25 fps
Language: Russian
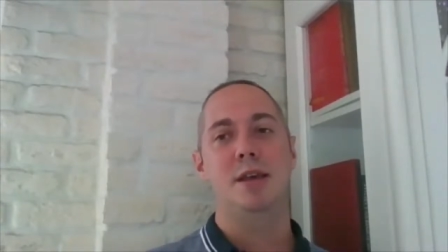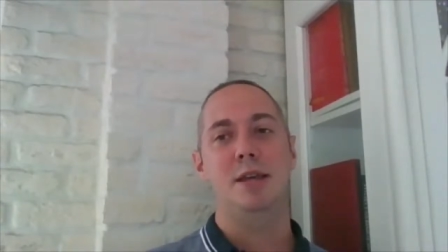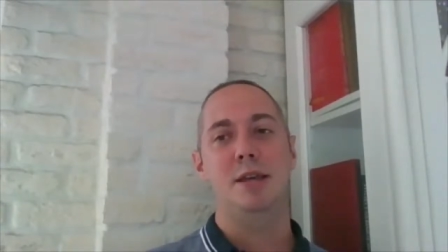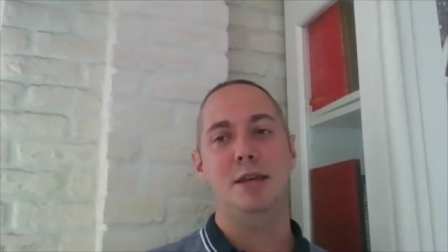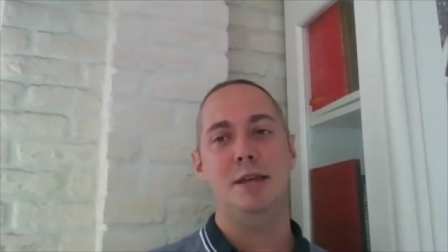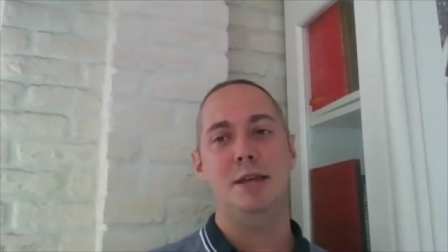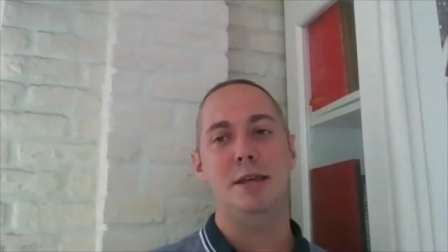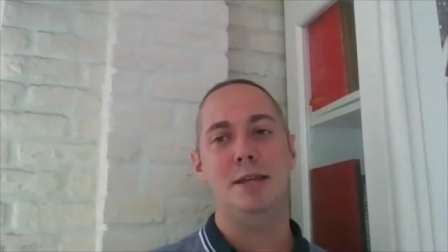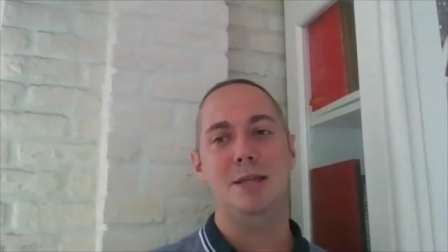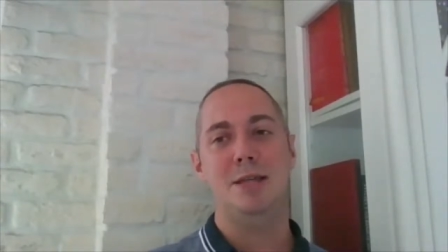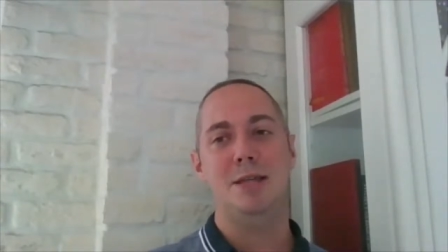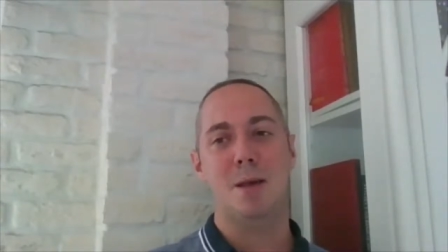
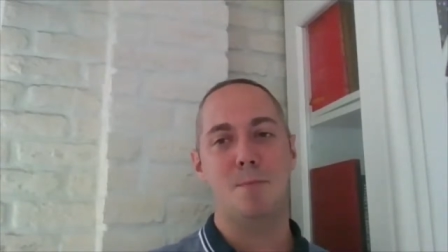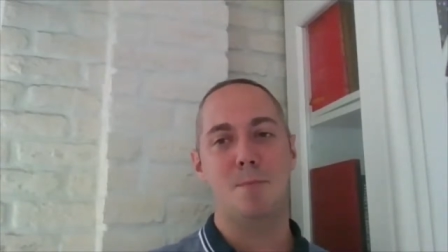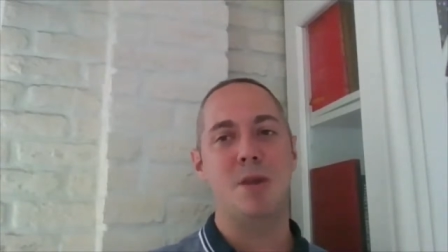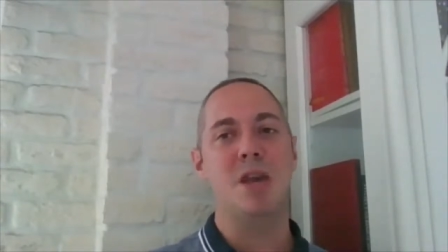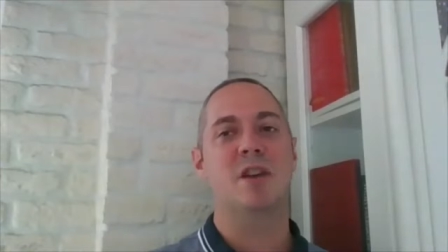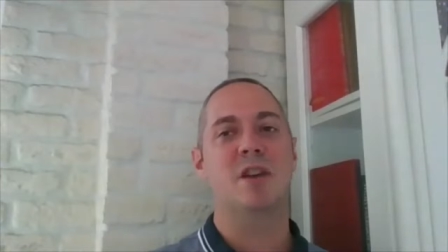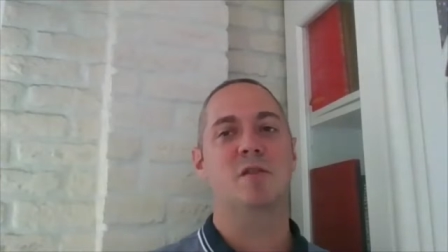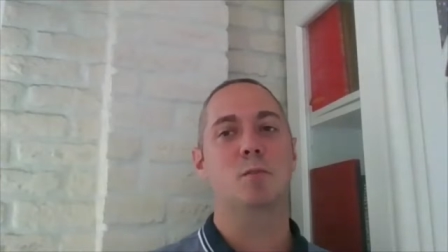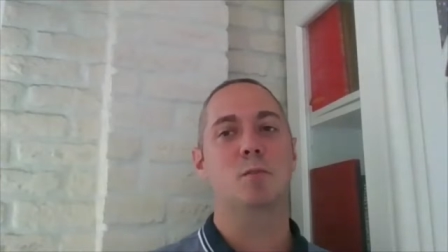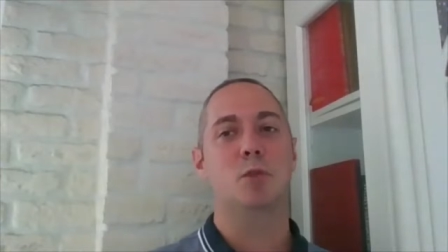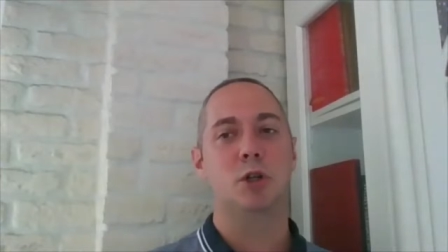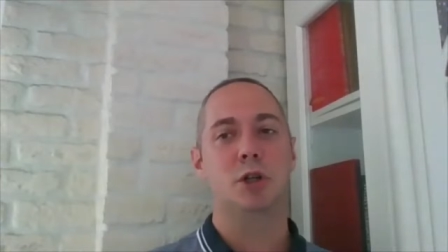И на
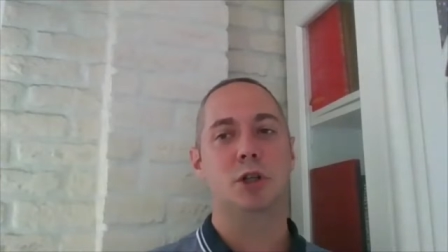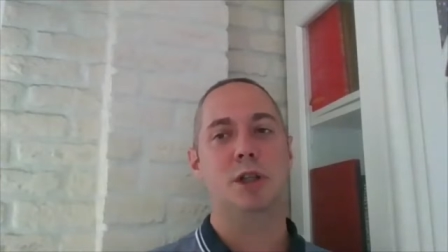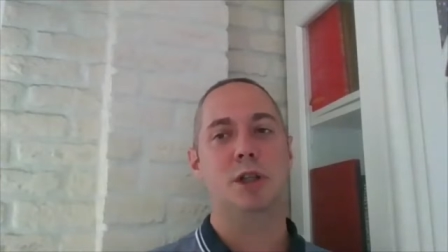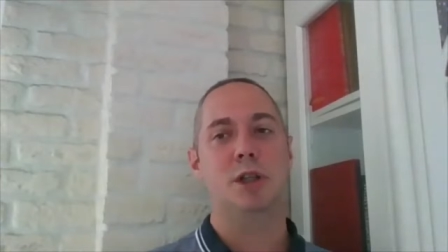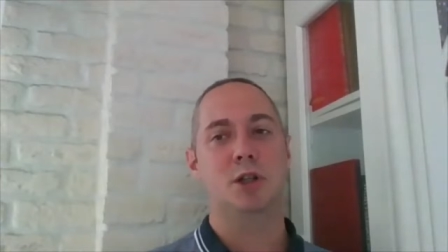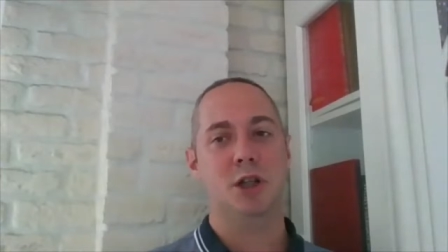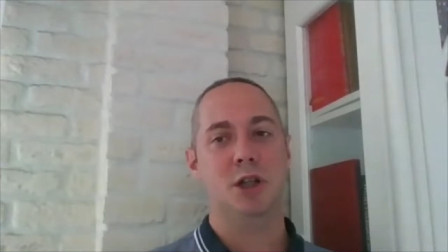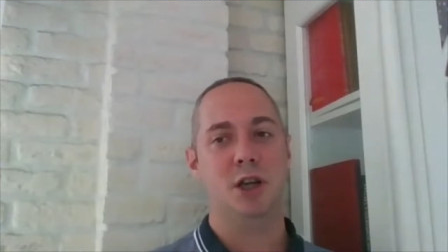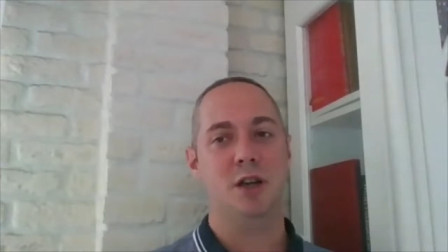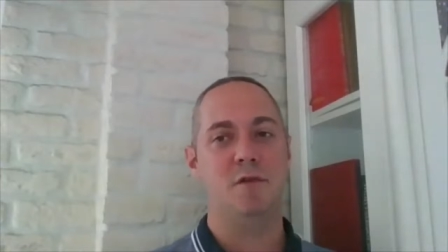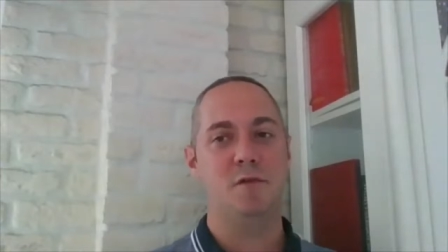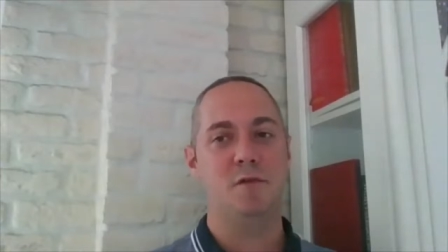первом же
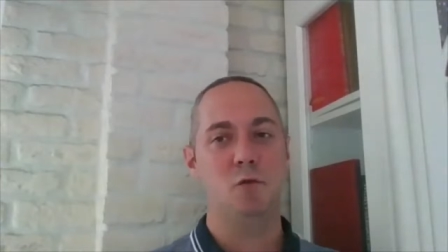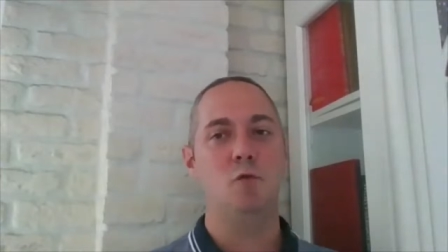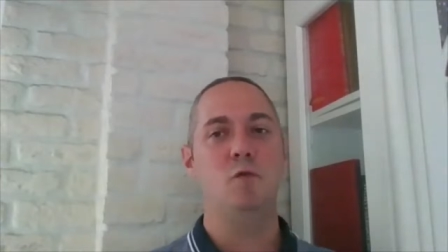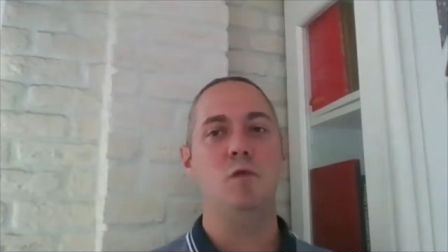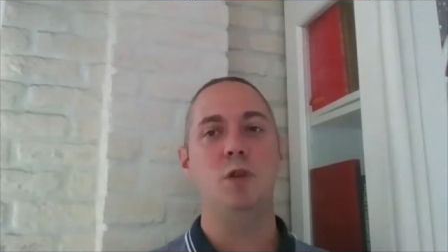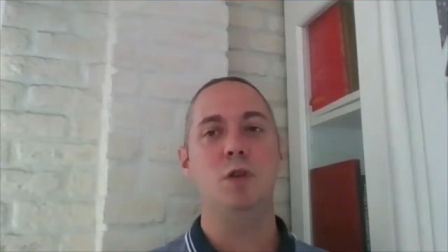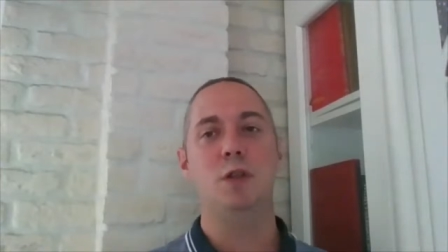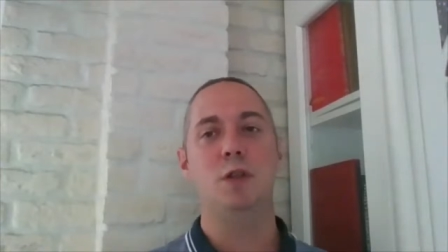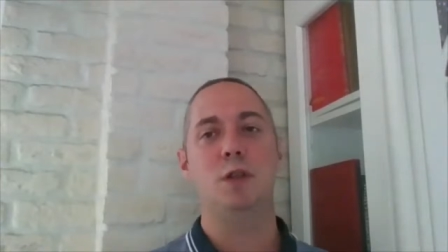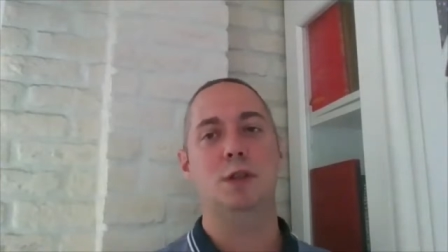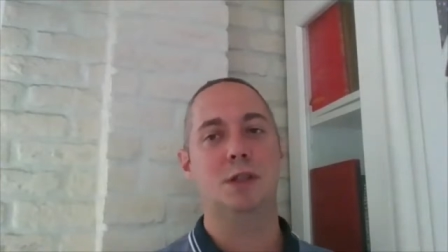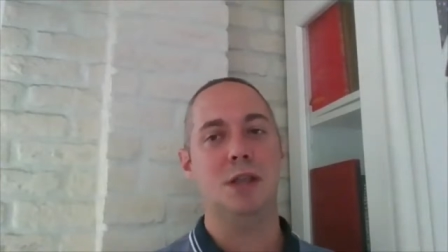этаже вы
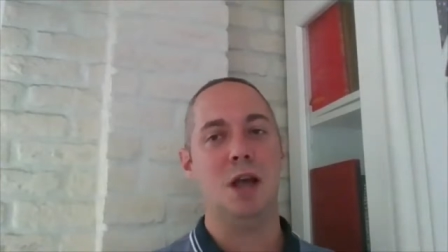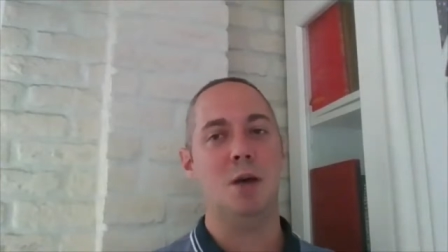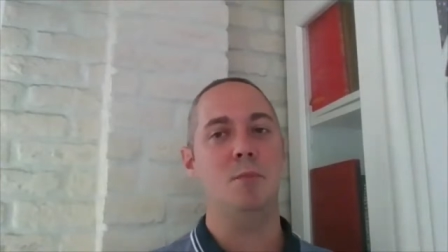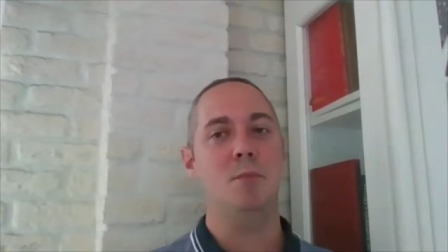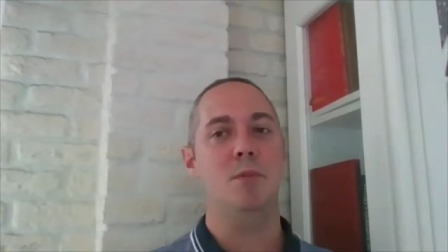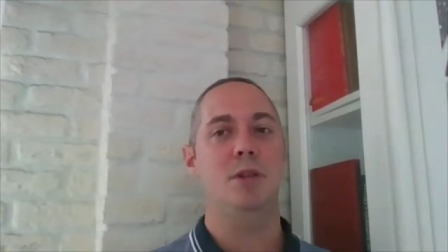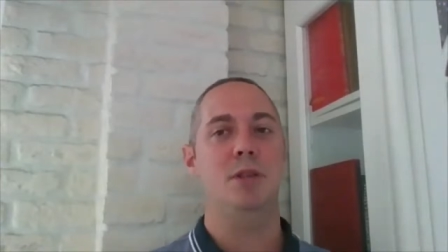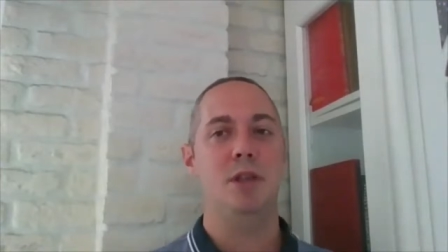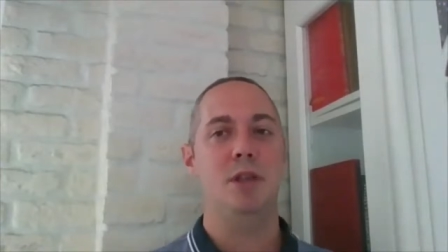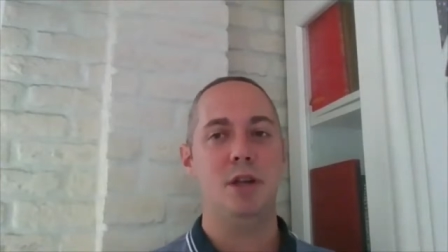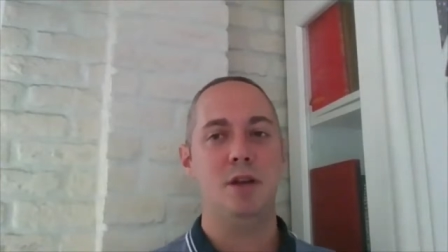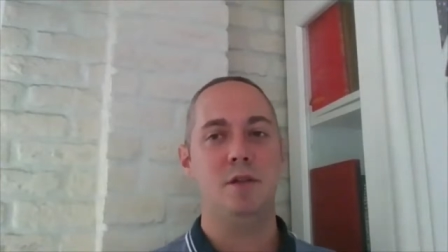увидите
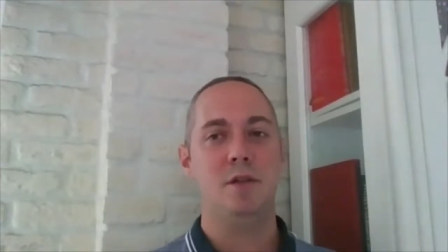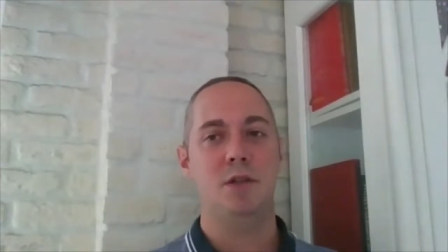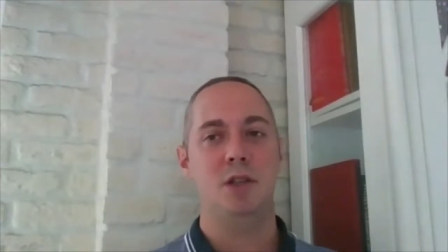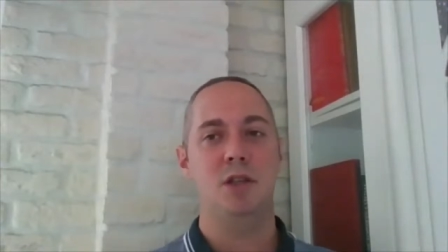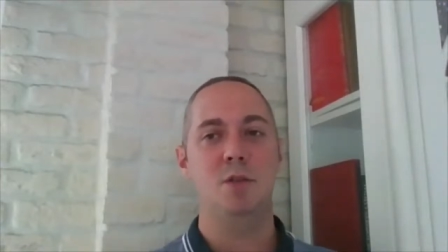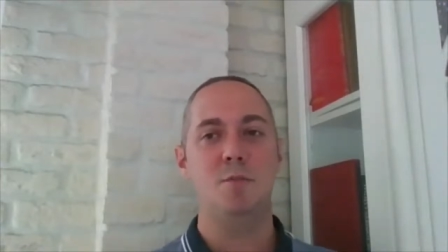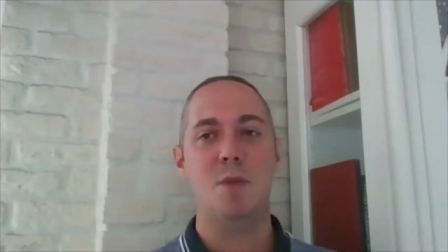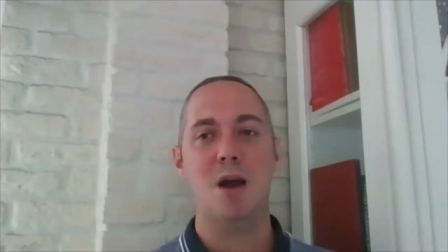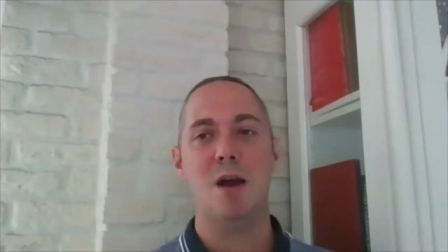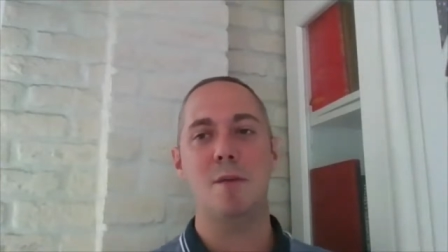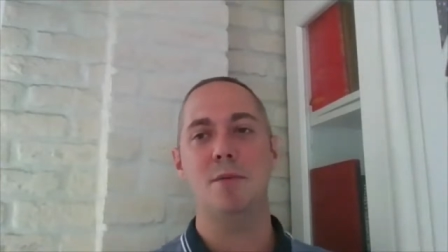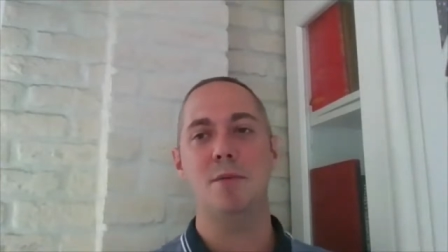самые
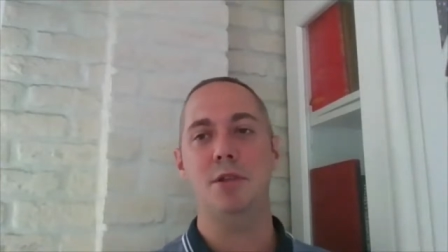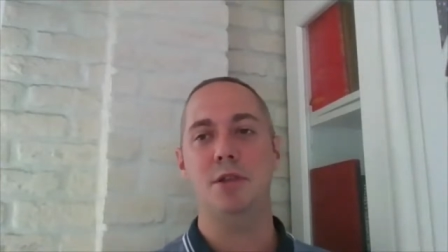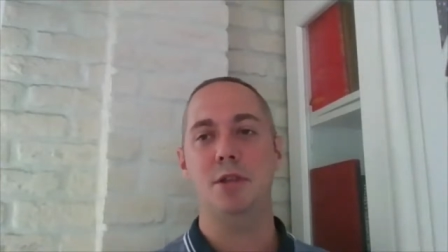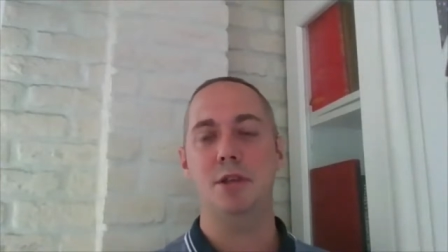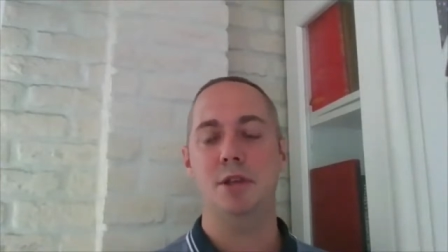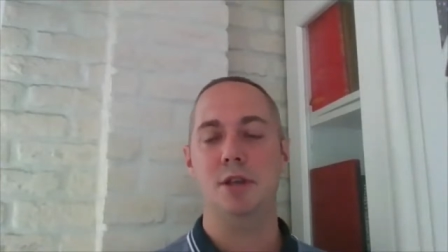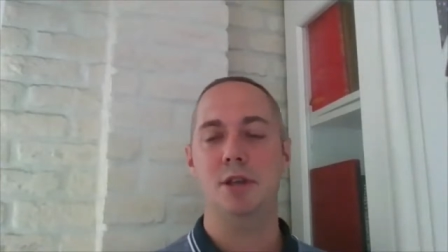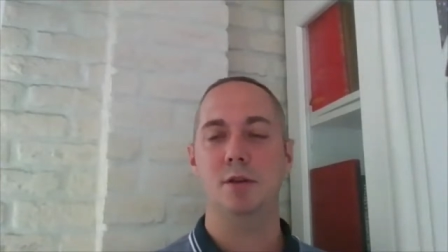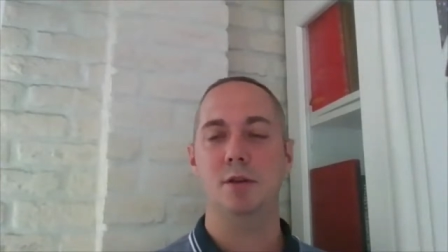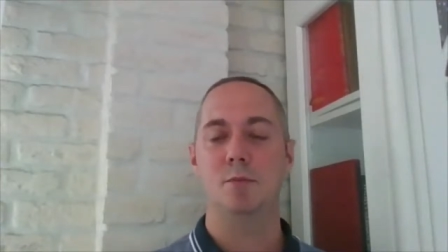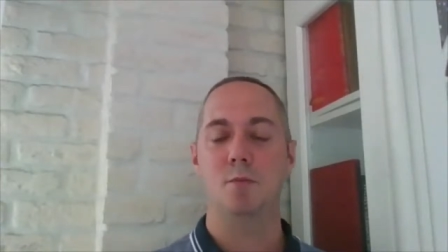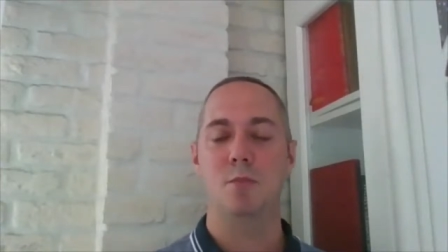древние
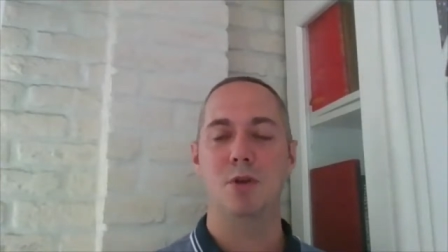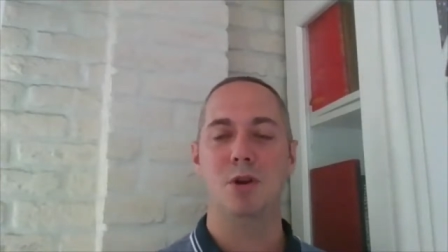памятники